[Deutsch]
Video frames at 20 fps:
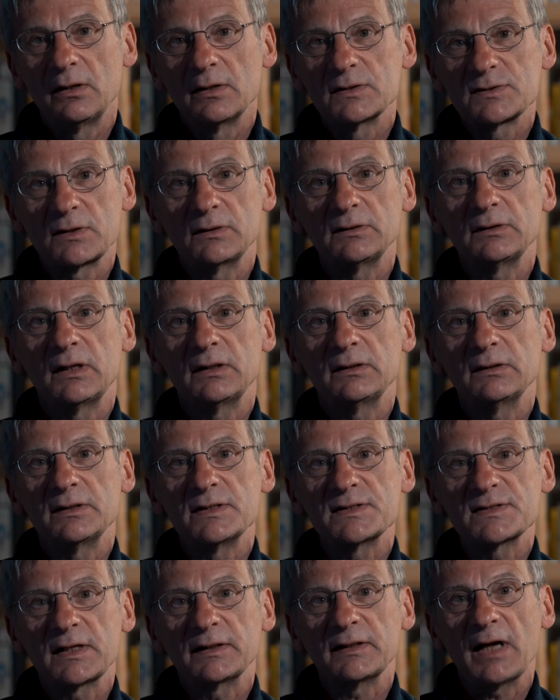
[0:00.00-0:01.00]
sondern
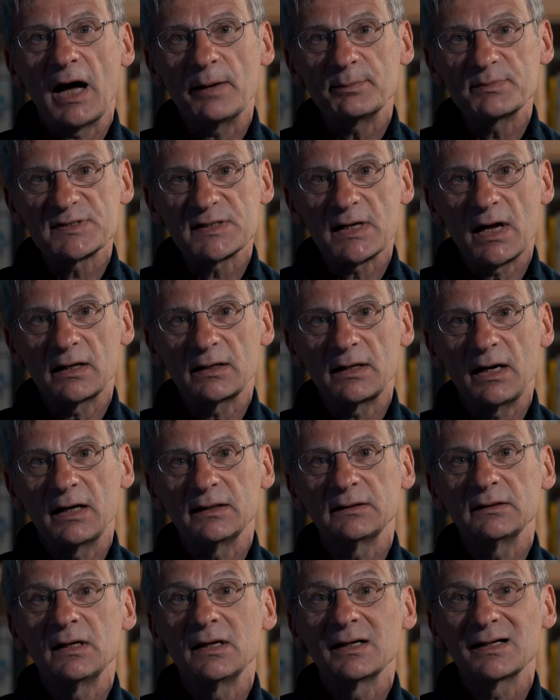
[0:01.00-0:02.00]
ist eine Absage
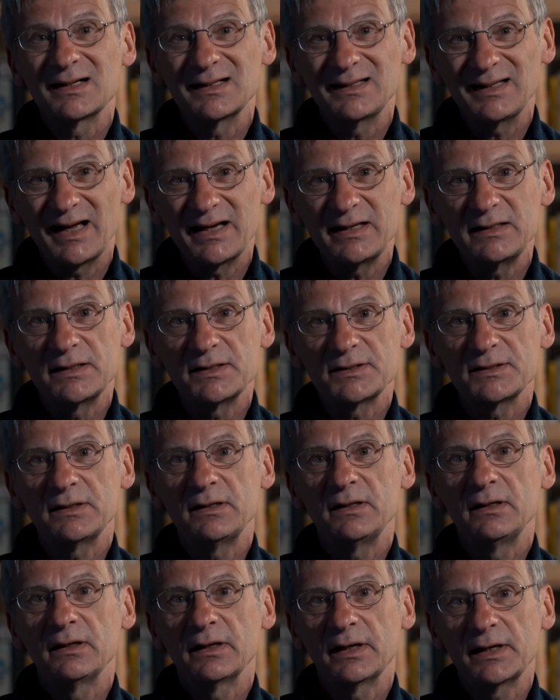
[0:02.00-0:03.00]
an
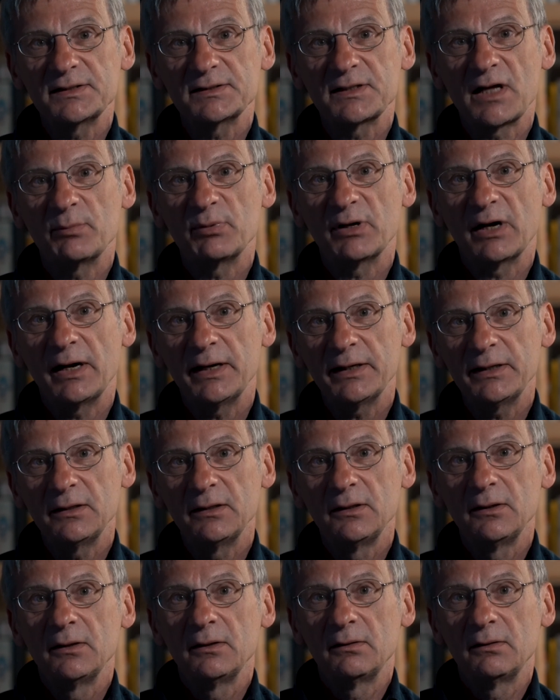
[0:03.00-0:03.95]
kleinliche Rechthaberei